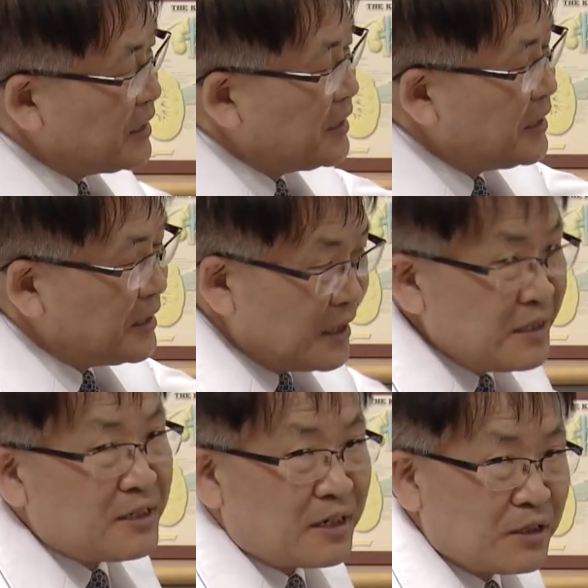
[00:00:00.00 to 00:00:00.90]
방식에 대한
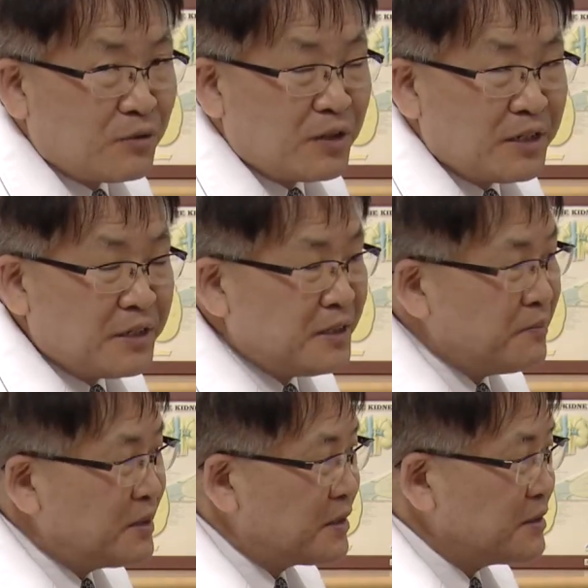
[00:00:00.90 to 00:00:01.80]
지원이 필요하다고
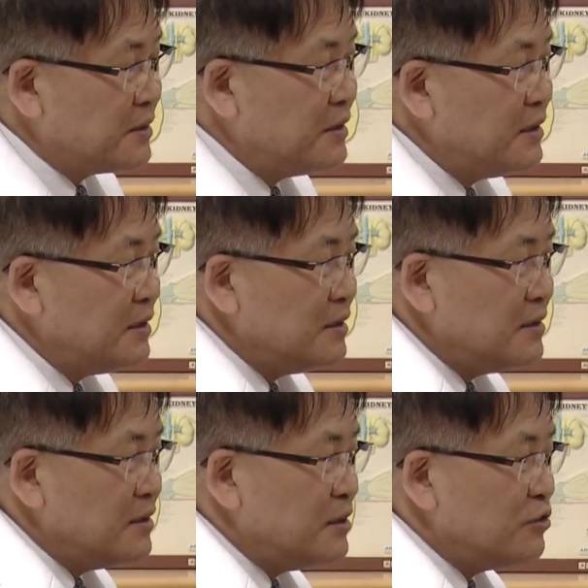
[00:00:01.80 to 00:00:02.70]
목소리를
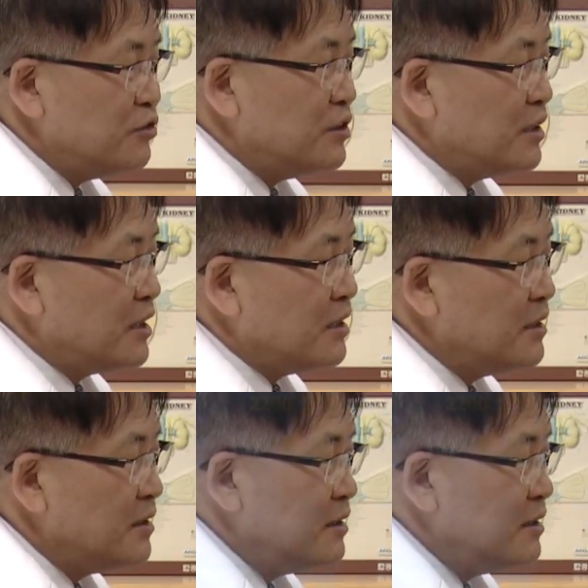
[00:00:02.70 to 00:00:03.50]
높이고 있습니다.